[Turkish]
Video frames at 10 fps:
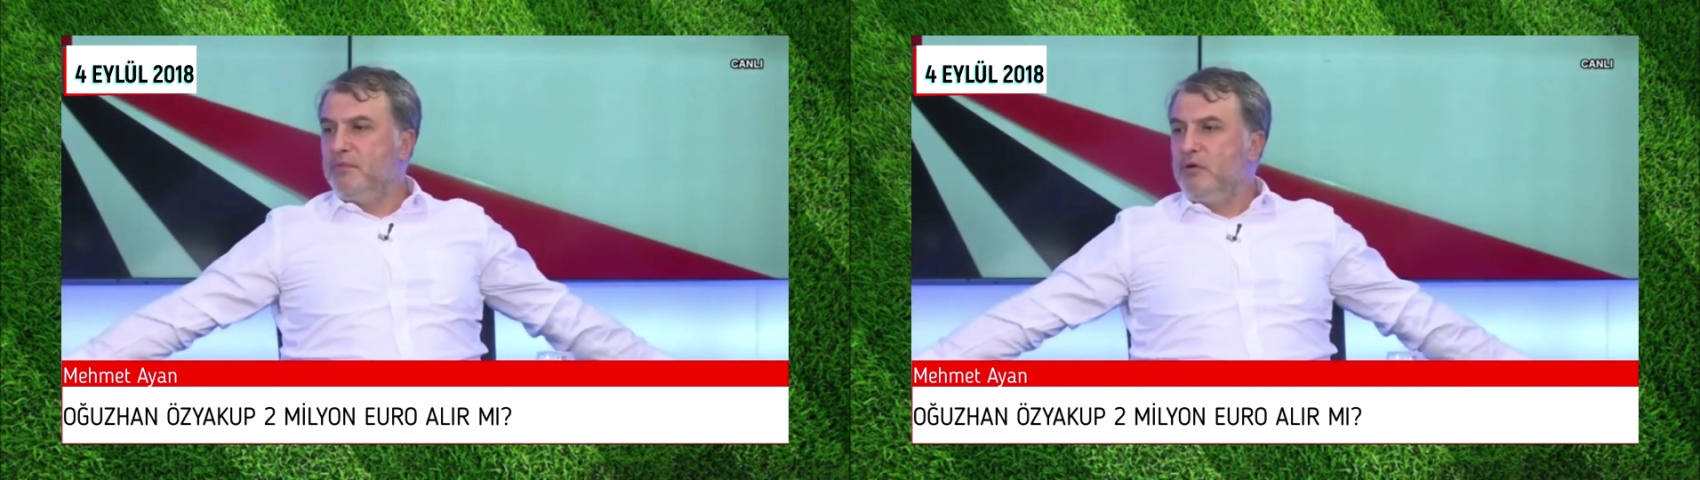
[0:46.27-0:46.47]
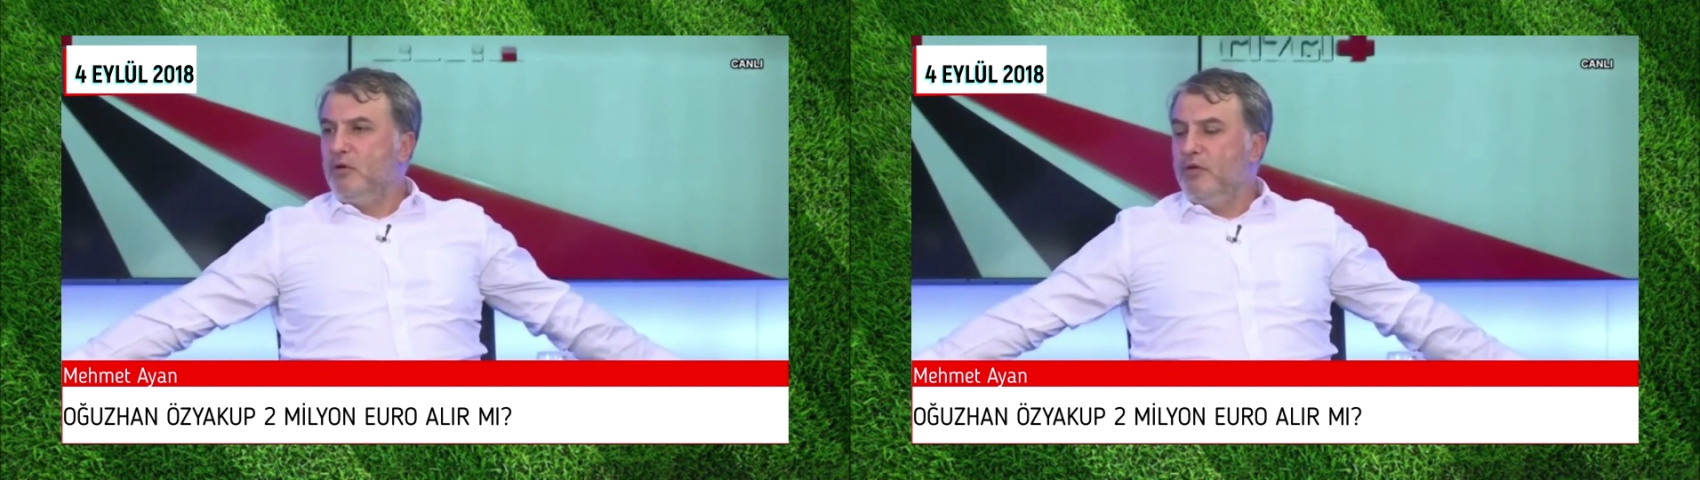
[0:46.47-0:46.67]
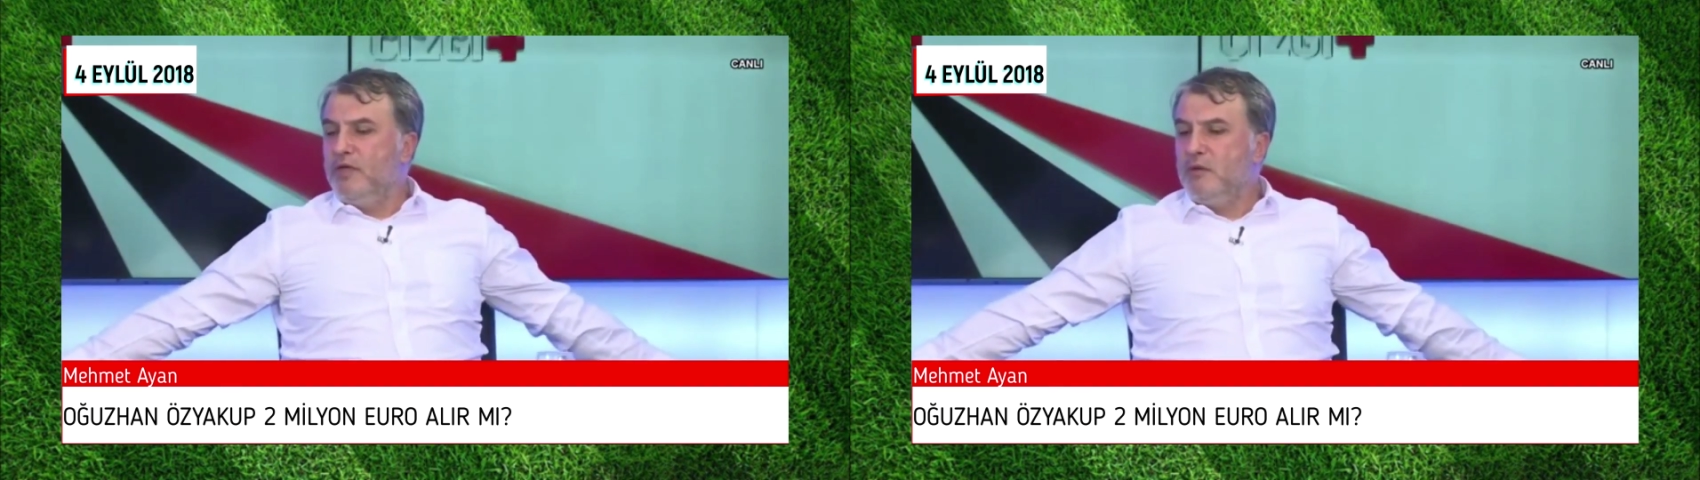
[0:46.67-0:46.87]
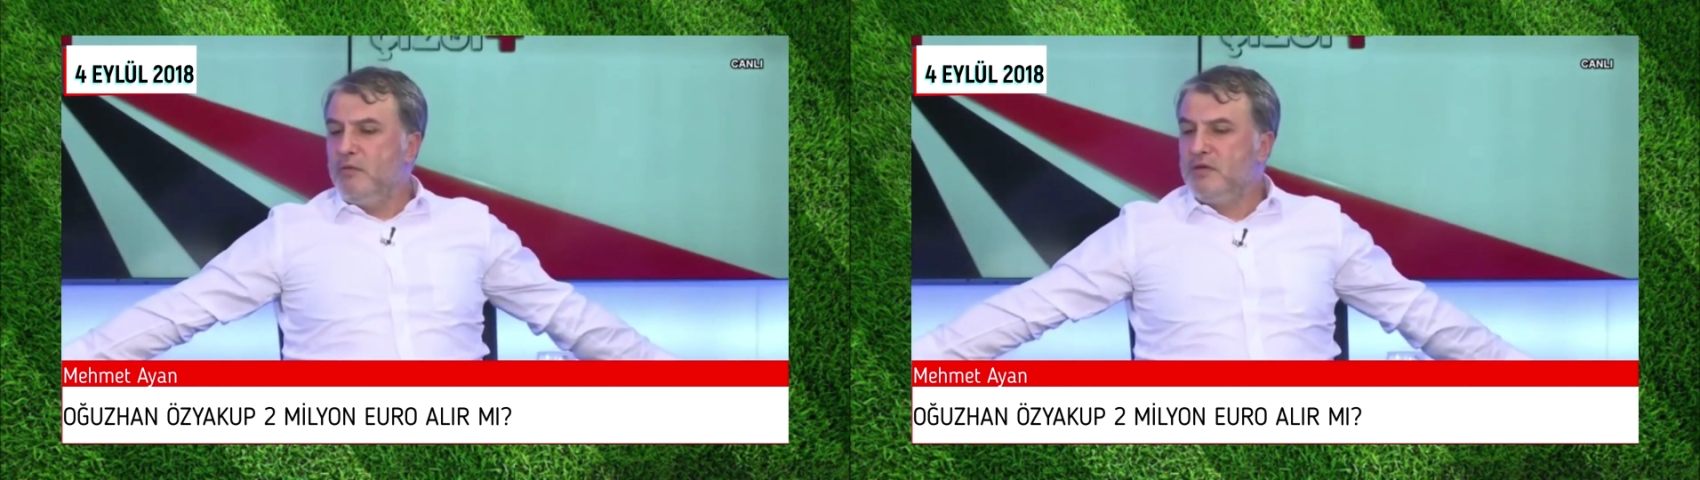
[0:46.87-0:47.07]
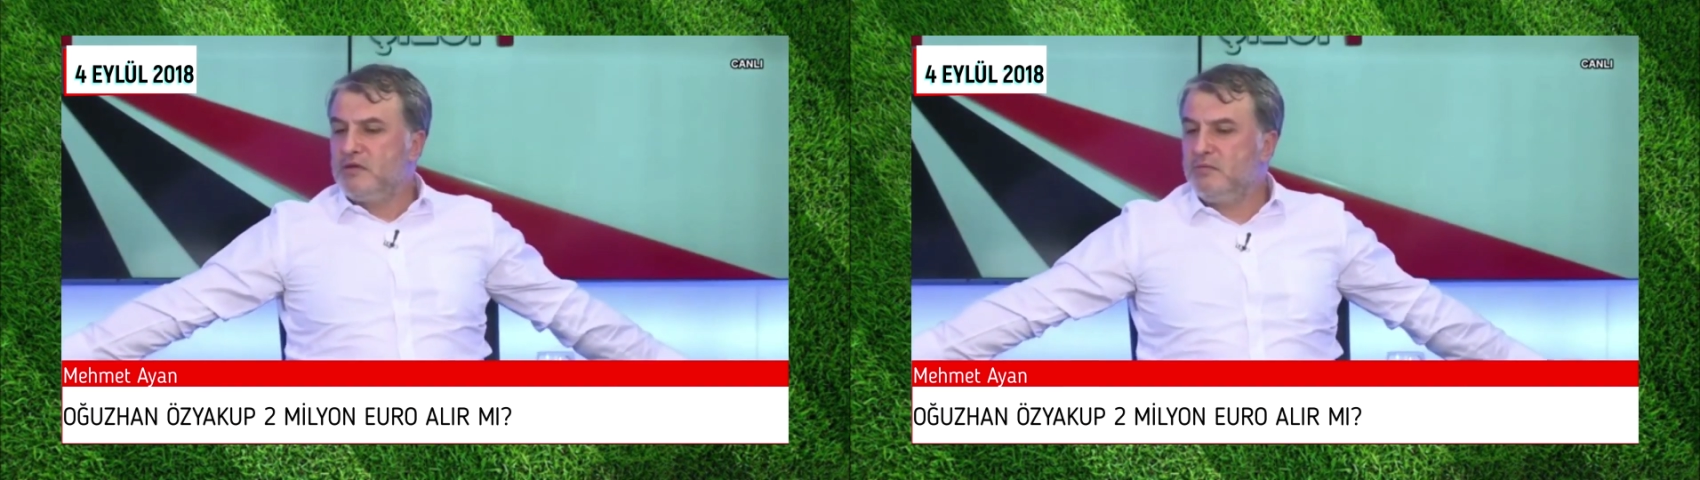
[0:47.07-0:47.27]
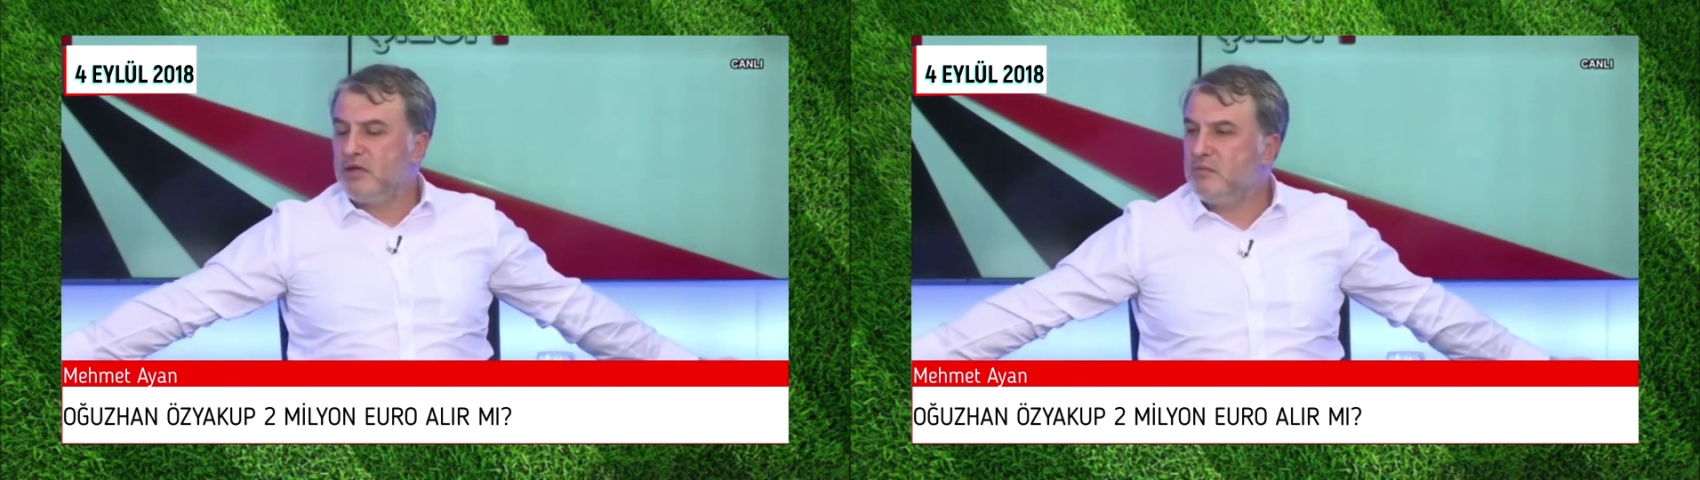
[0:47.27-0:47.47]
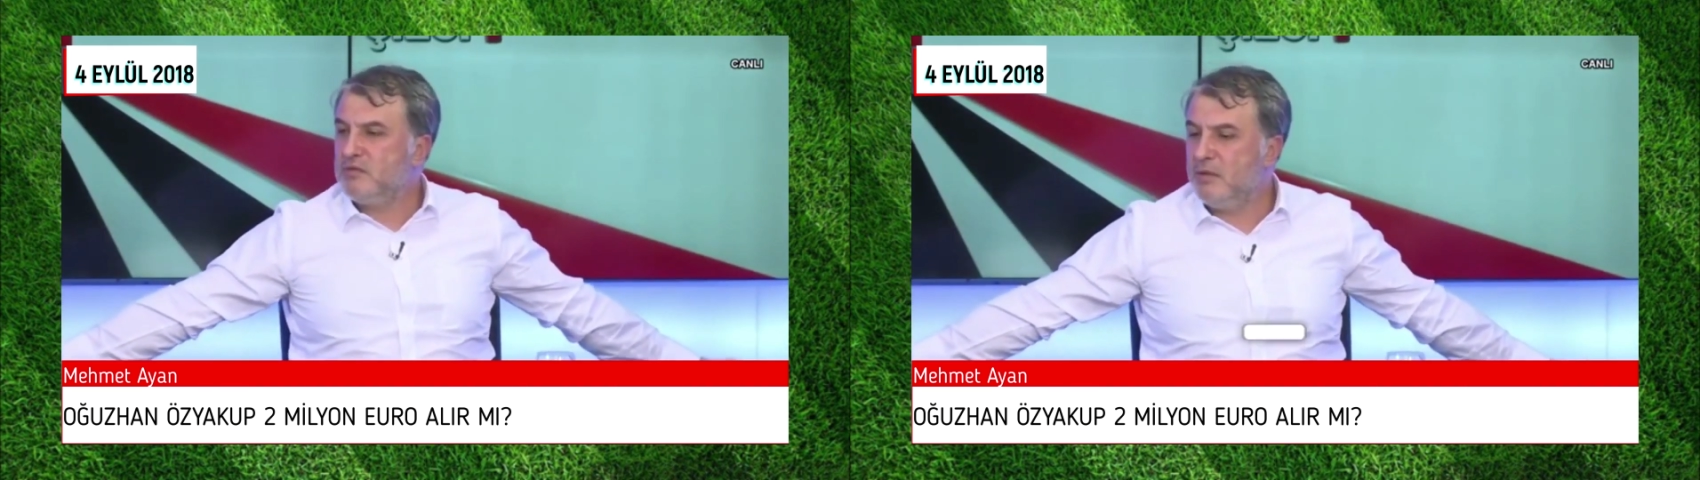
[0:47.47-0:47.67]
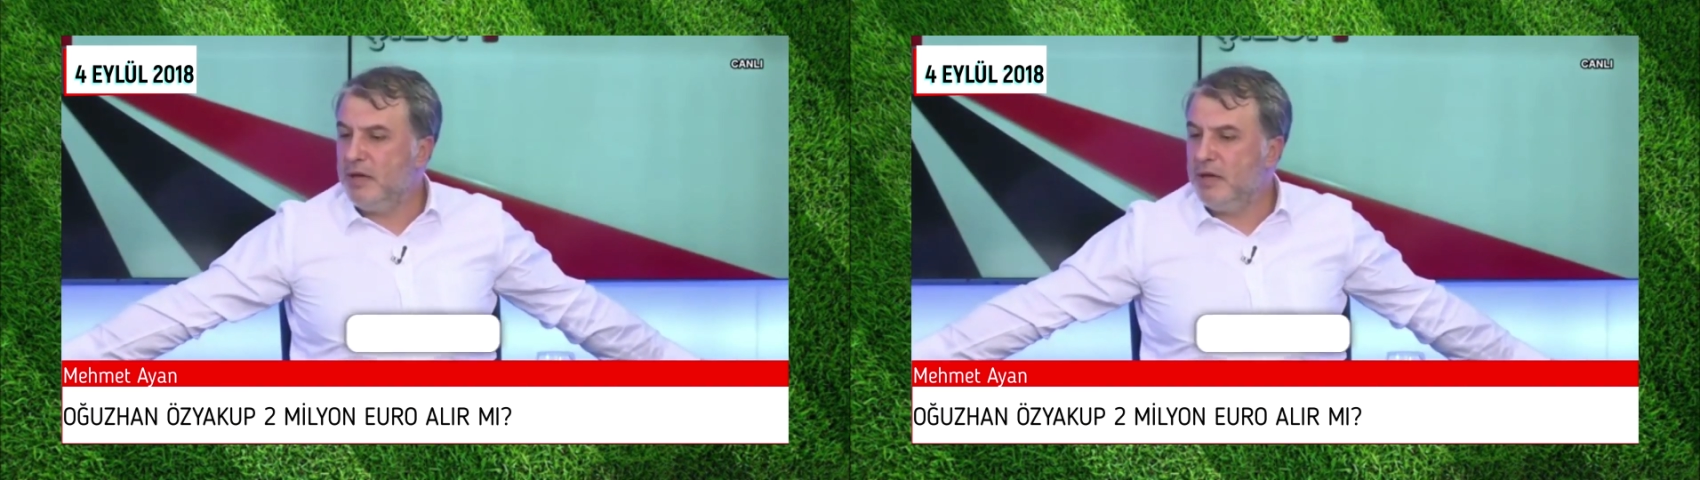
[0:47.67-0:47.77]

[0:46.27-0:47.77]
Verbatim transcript: göndermemiz başımıza